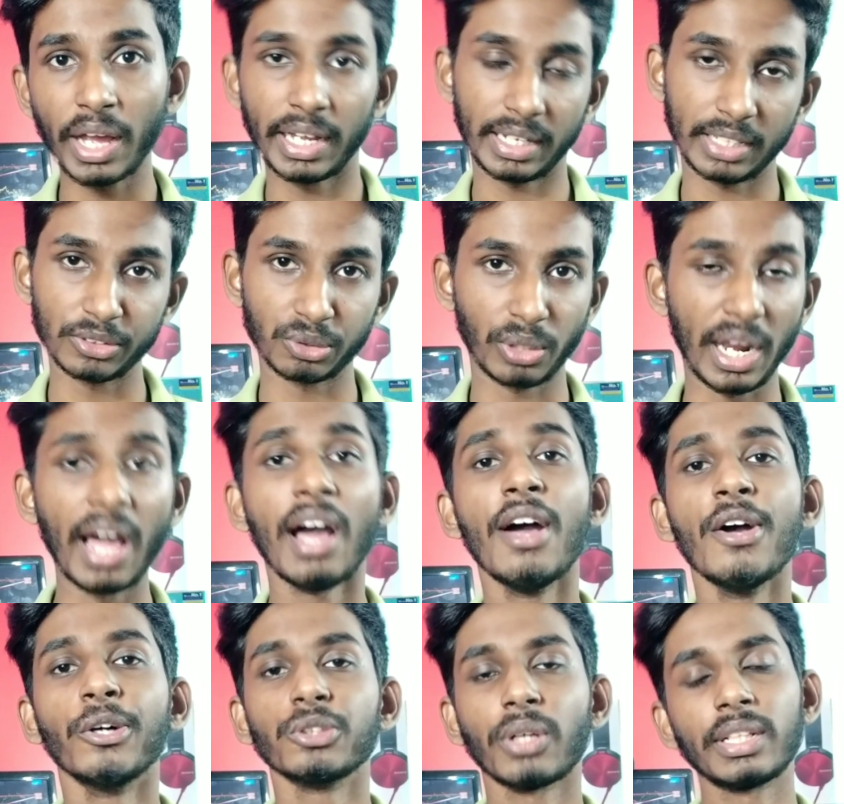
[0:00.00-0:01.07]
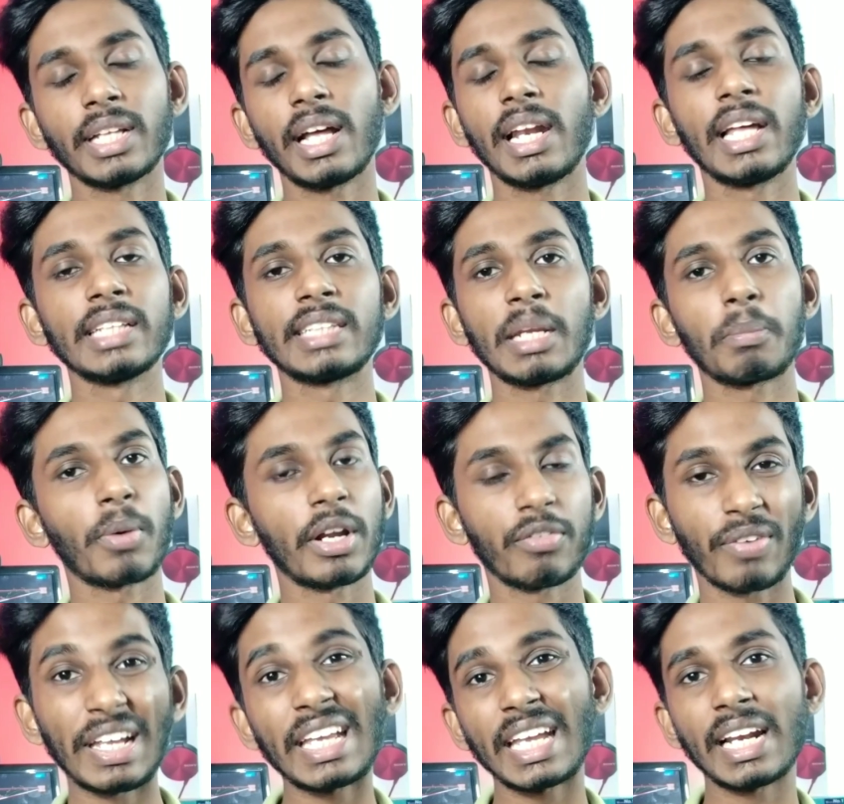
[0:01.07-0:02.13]
கூட ஆயிருக்கு சொல்லலாம் ஸோ அதால் த்ரீ
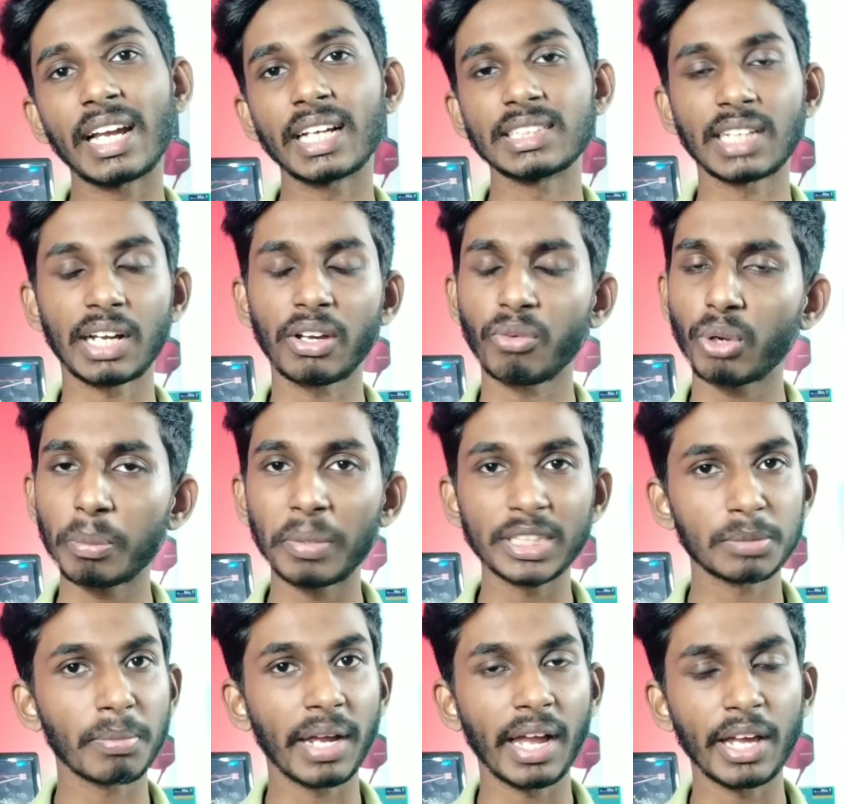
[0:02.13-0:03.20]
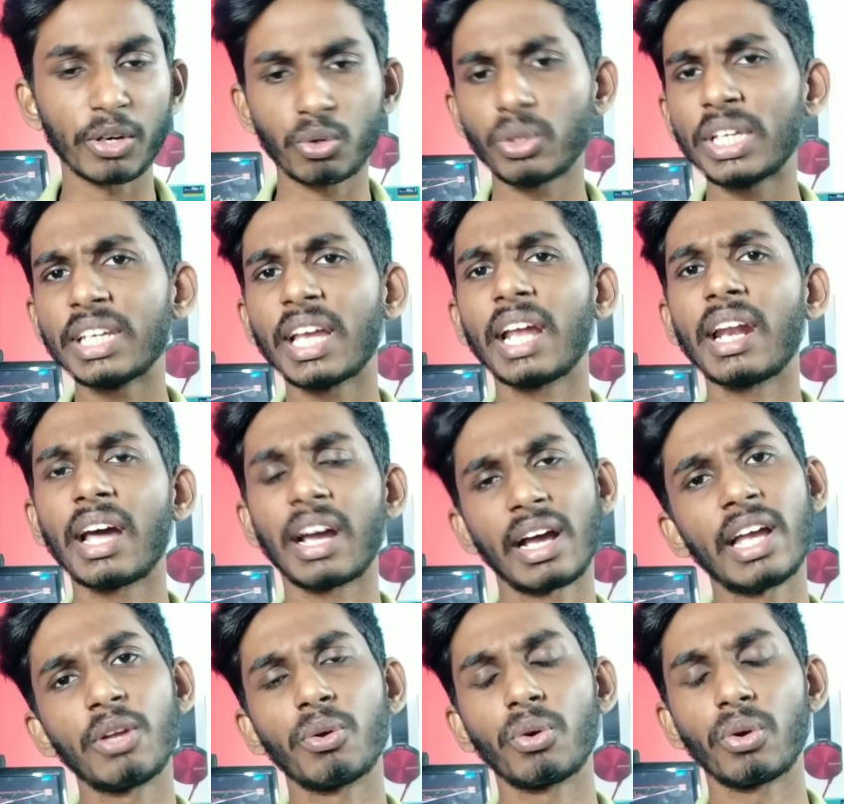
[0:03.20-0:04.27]
பாயிண்ட் ஃபைவ் கீழே கேட்டாக ஒரு பெஸ்ட் பையாக இருக்கும் ஏன்னாக
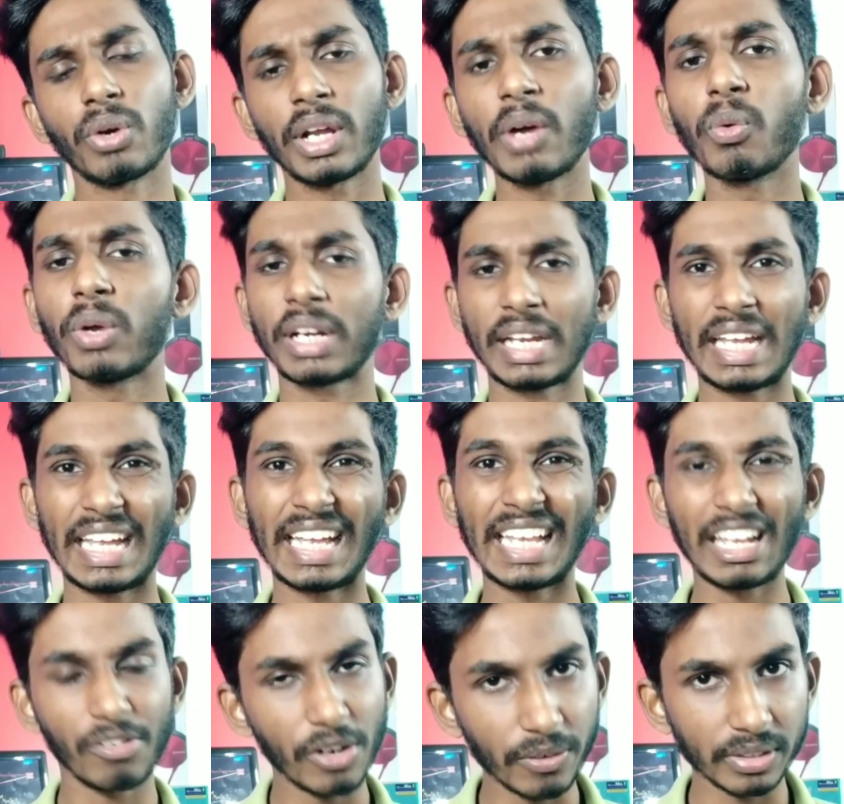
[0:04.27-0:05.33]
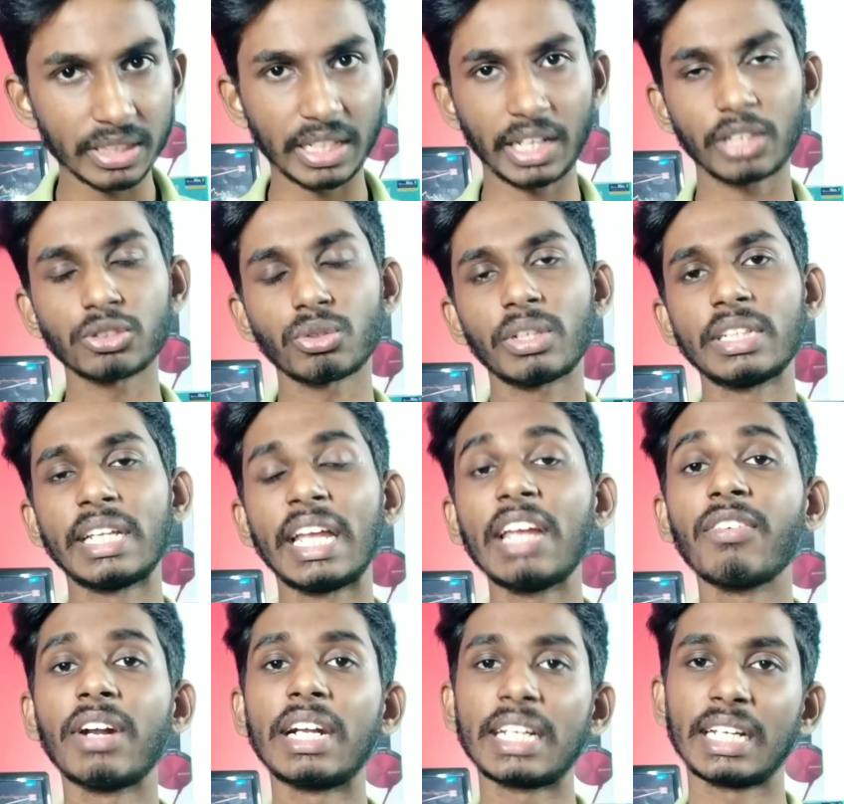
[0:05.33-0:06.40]
இவங்களோட ஒரு ஈவெண்ட் வந்துட்டு இருக்கு ஸோ அந்த
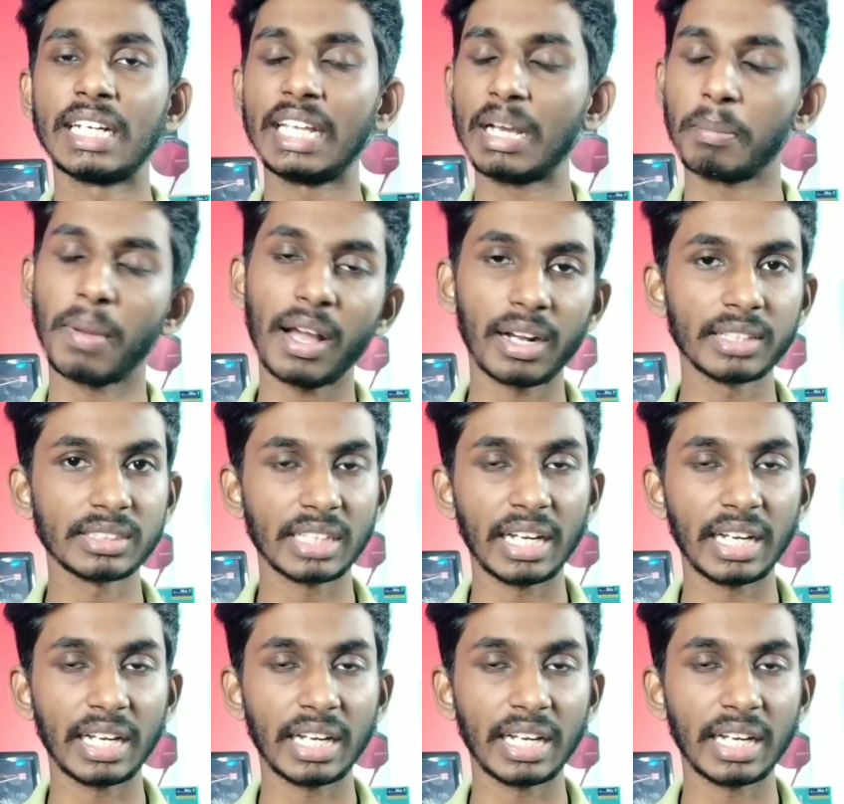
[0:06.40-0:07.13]
ஈவெண்ட் நீங்கள் பார்க்கலாம்